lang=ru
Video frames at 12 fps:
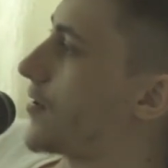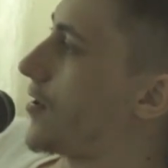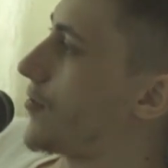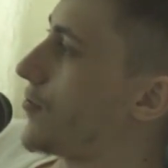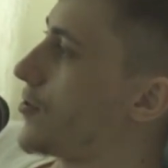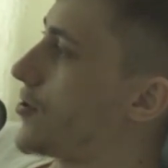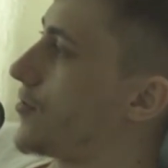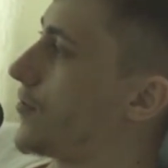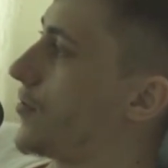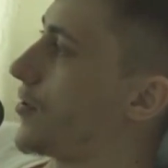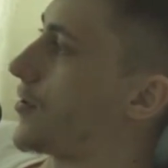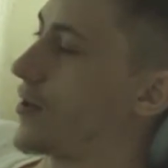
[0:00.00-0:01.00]
короче,
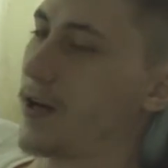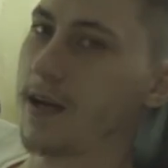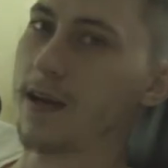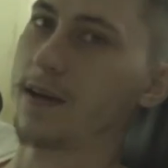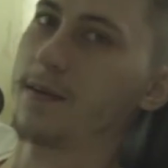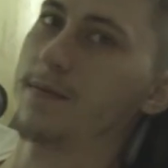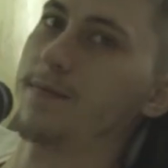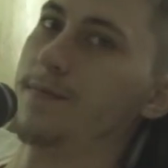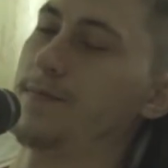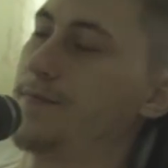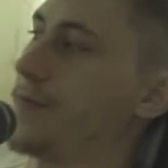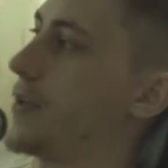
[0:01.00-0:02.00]
вот, а...
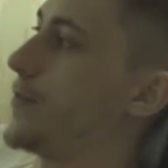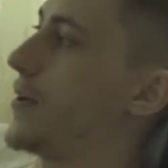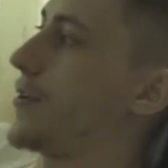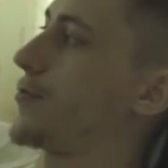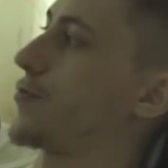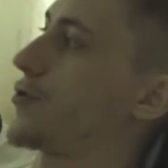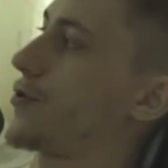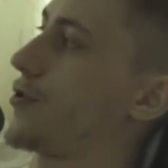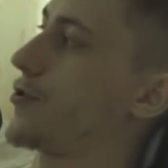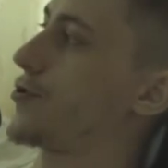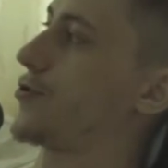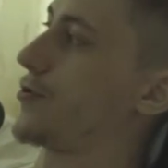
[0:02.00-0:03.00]
И по этому
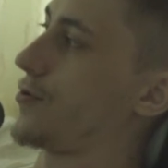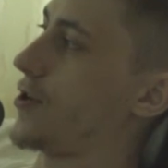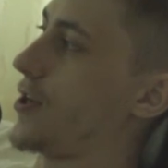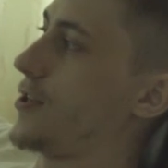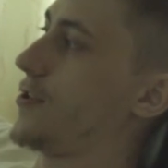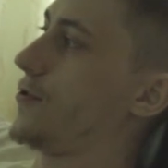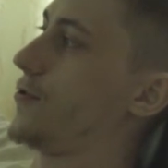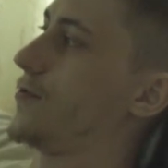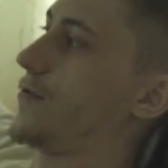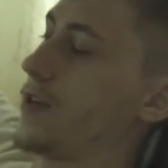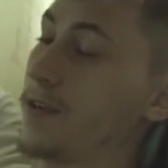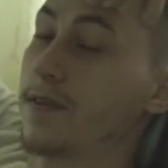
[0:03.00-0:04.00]
скриншоту я делаю
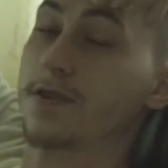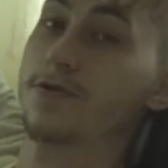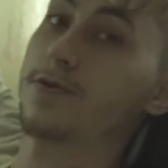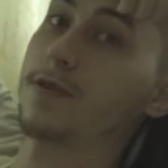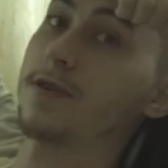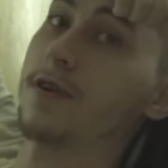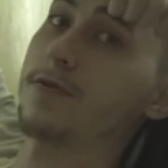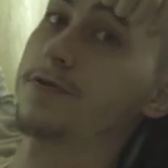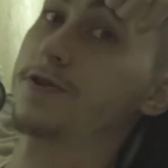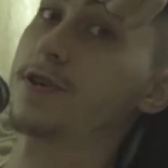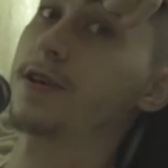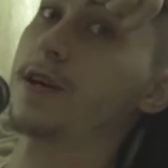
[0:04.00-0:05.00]
вывод, что это
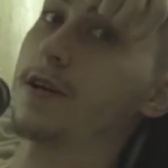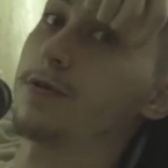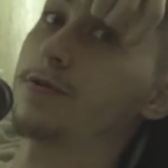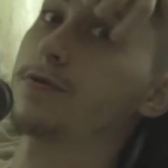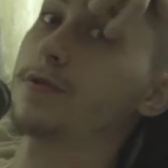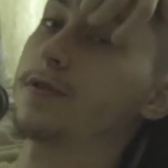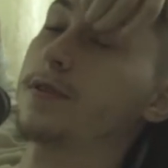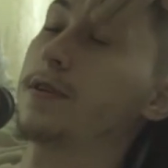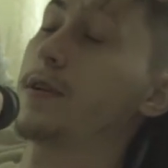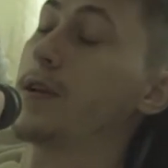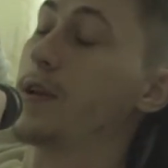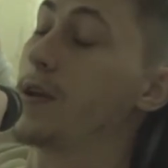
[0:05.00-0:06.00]
хорошая игра. Ну, то есть,
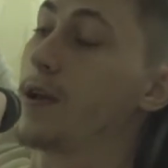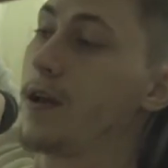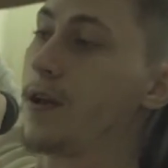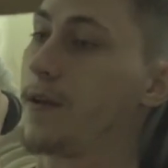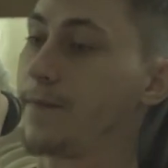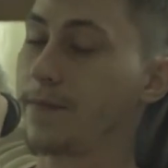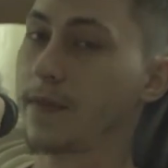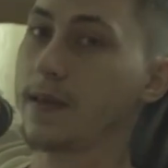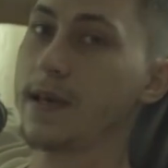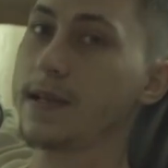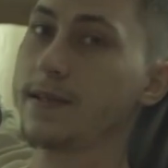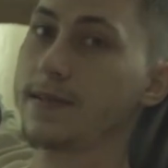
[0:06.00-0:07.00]

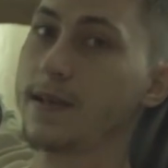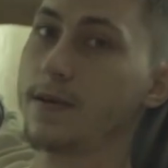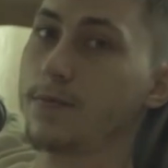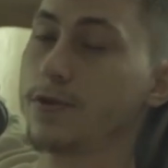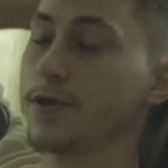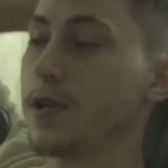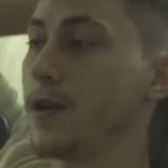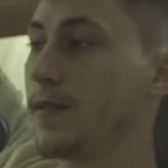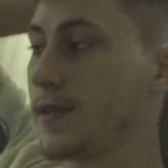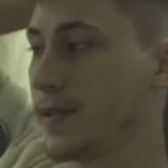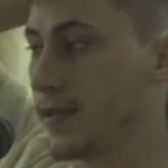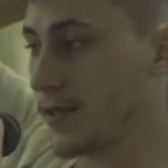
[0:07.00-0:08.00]
я не знаю, может, для
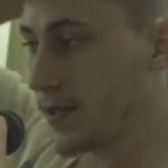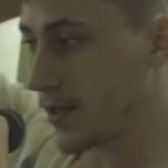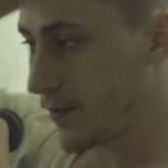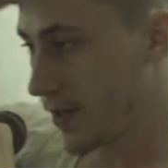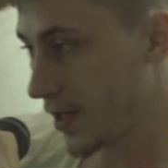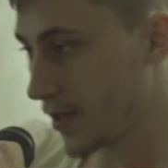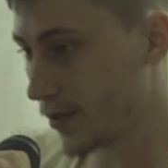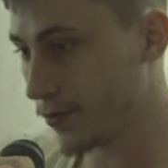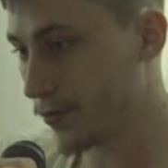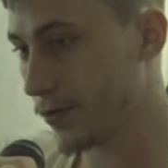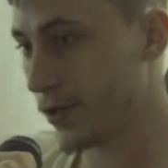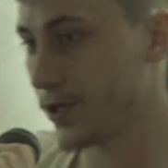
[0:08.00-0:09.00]
вас это нормально,
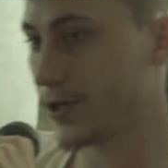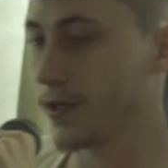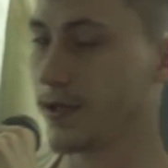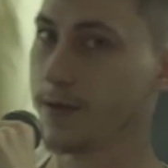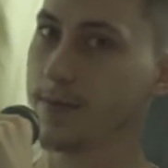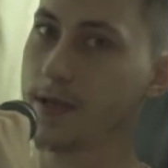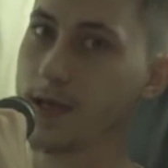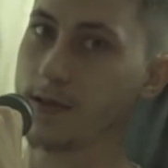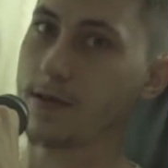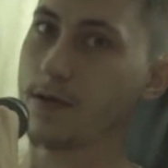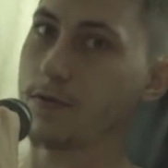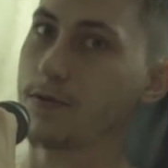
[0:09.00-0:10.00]
но лично для меня
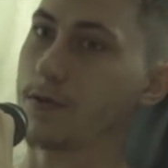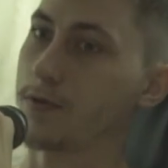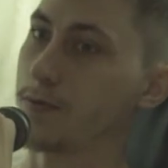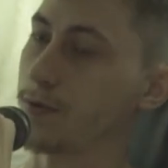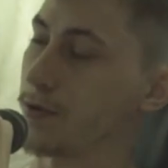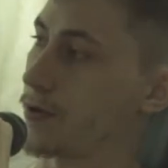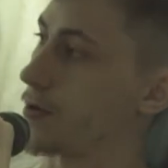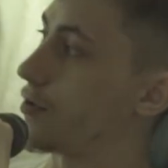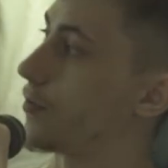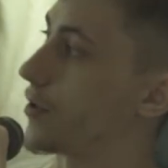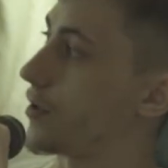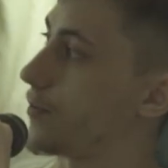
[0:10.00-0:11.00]
это какой-то, ну, просто
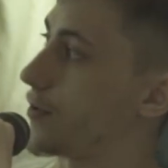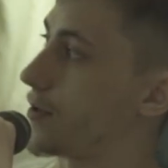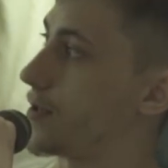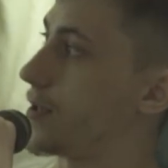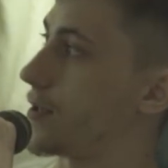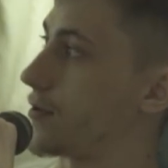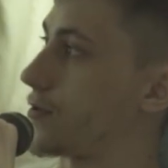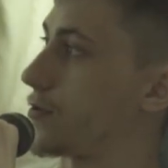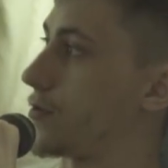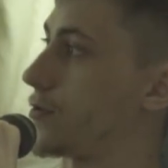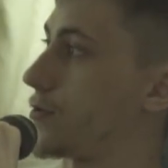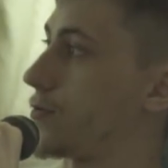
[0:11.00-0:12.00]
ёбаный пиздец.
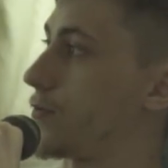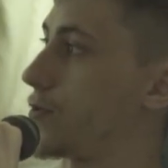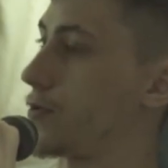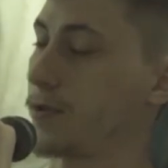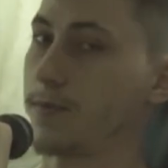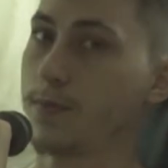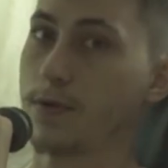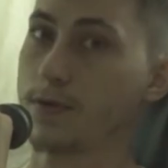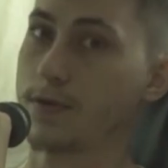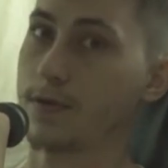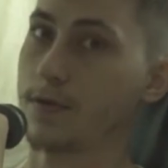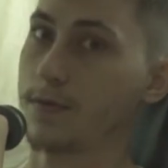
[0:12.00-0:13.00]
То есть, ну,
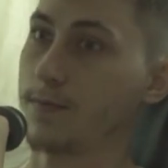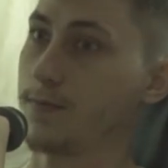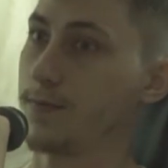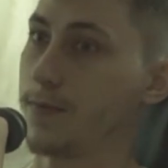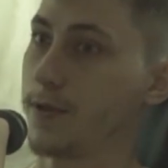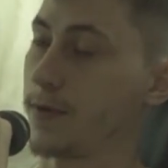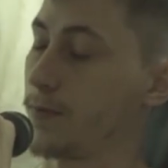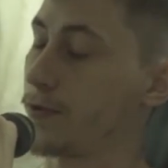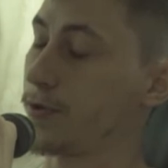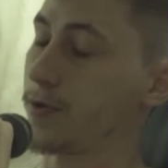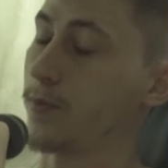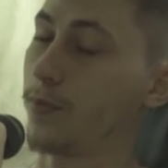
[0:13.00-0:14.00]
просто-просто это
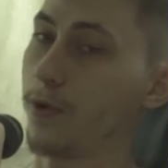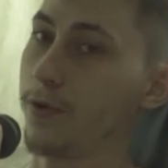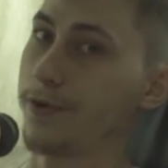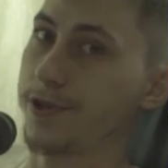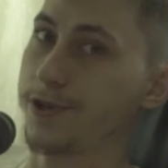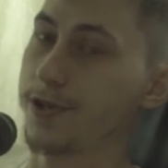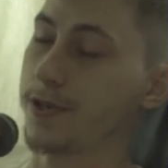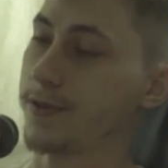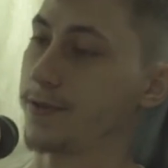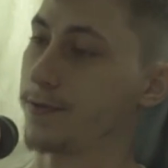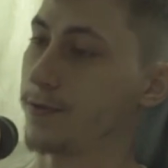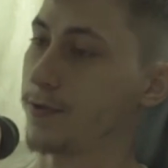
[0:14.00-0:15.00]
просто полная
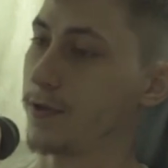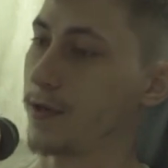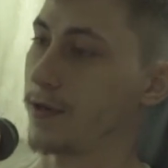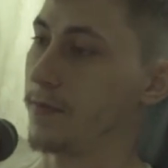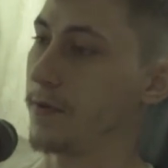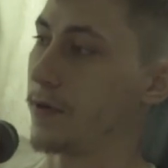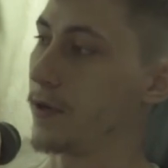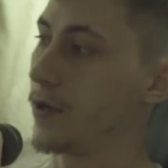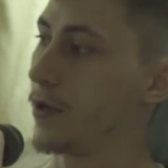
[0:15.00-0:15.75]
жесть. То есть, как бы,